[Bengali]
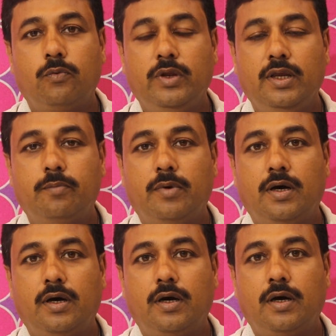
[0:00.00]
উইগ
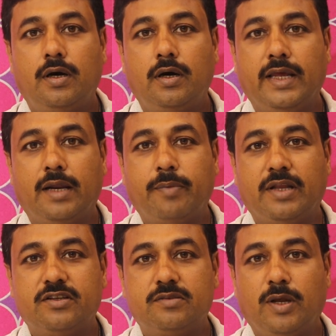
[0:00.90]
বা হেয়ার
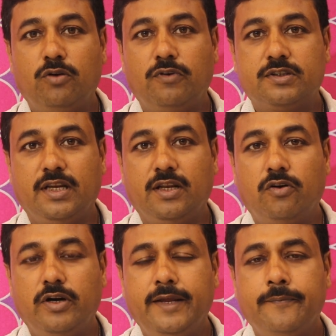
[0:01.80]
প্যাচেস ম্যানুফ্যাকচারিং
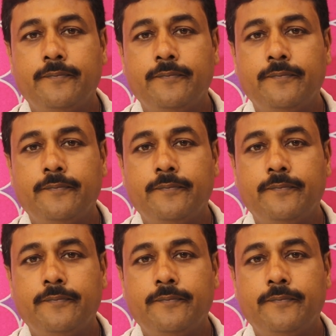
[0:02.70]
করি